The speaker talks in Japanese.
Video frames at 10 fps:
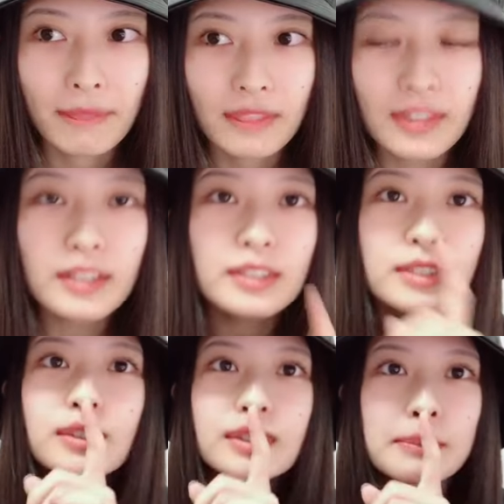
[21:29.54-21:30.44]

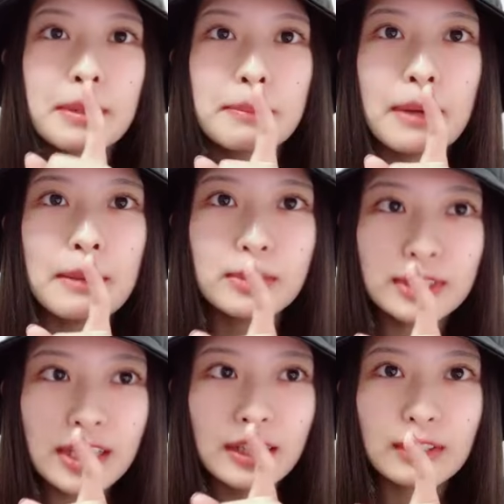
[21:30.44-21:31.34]
TikTok でメンバーも
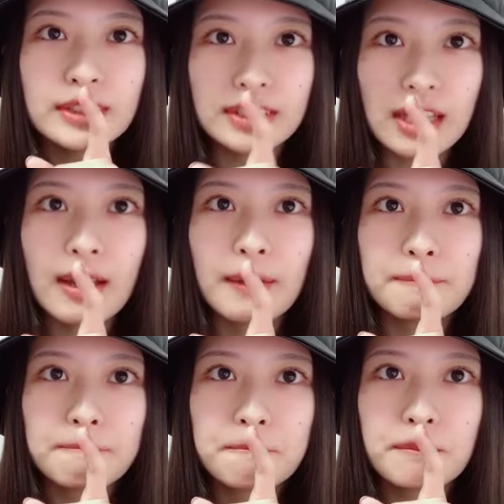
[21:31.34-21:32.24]
さよくさ
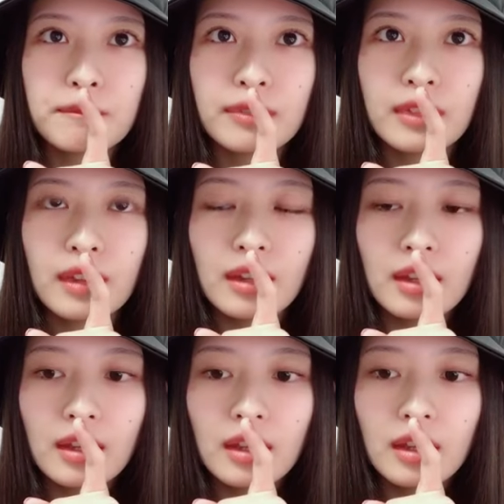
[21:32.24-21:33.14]

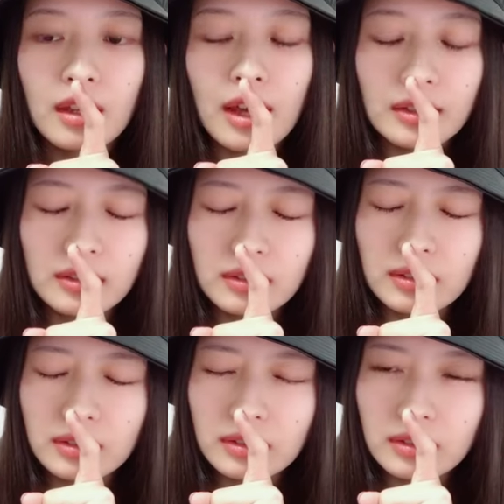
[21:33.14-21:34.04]
あ
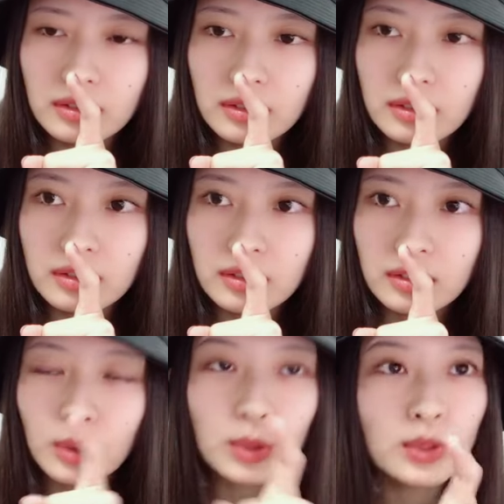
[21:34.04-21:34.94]

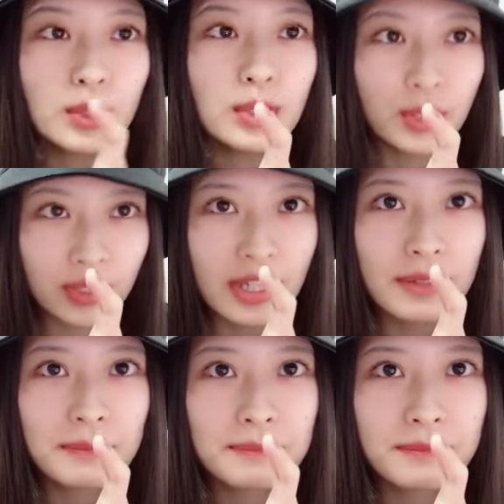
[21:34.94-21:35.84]
のー、踊っとるよね、
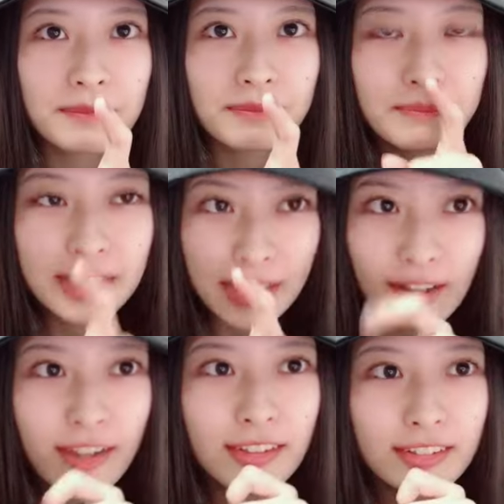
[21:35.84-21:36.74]
見
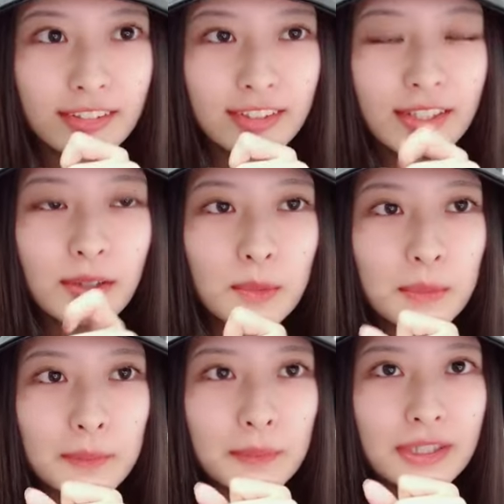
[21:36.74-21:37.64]
た？結構
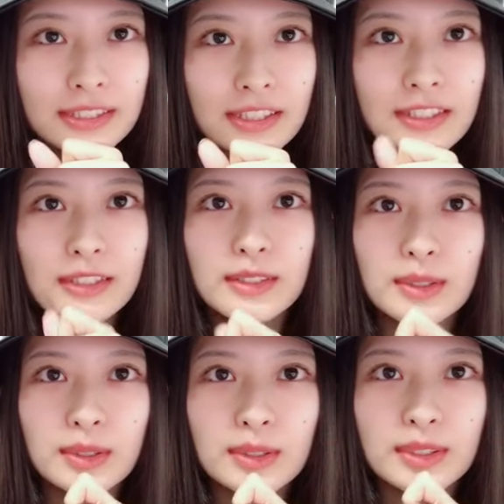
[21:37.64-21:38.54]
メンバーさ
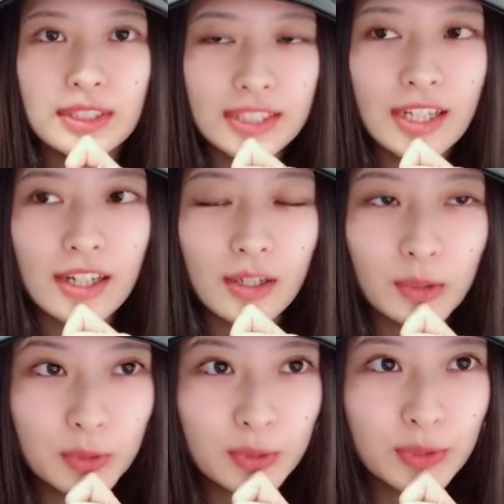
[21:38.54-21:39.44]
TikTok でさ
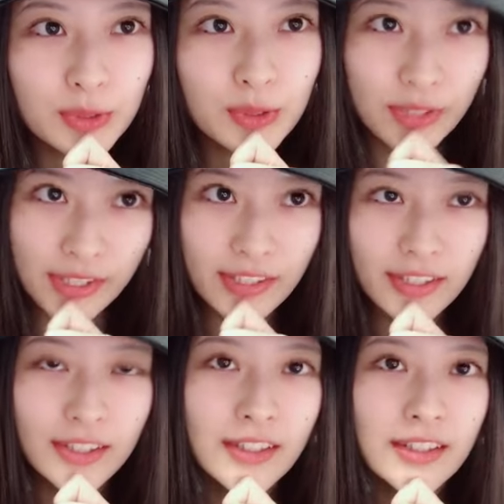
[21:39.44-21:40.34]
踊っとるよね、
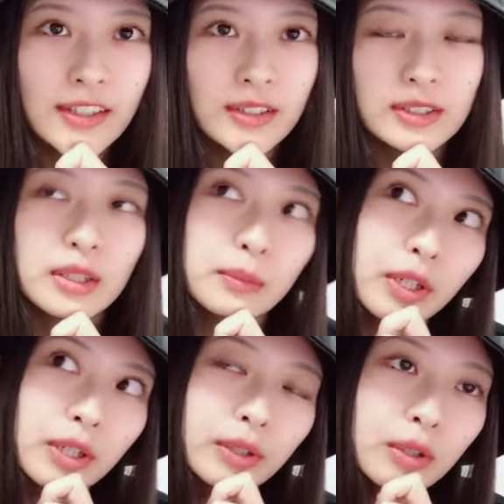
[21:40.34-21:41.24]
しかも
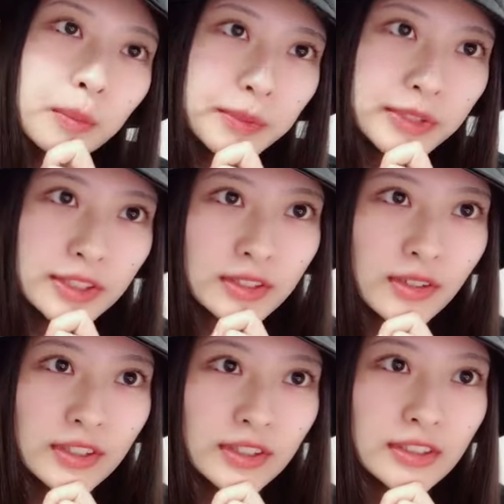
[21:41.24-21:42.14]
楽曲もめっちゃ使
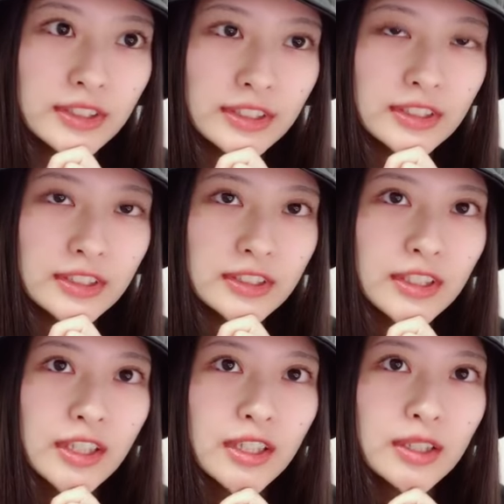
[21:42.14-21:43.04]
われてるし、
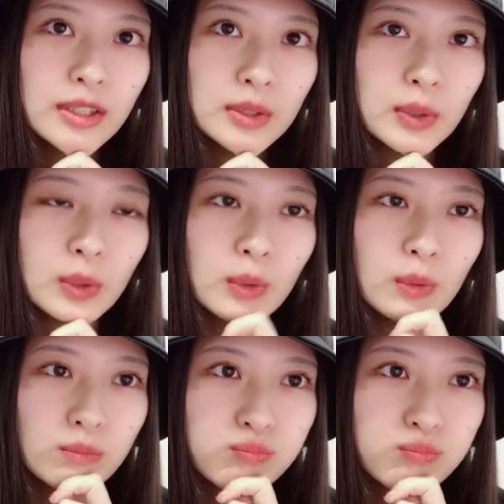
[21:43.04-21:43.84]
そう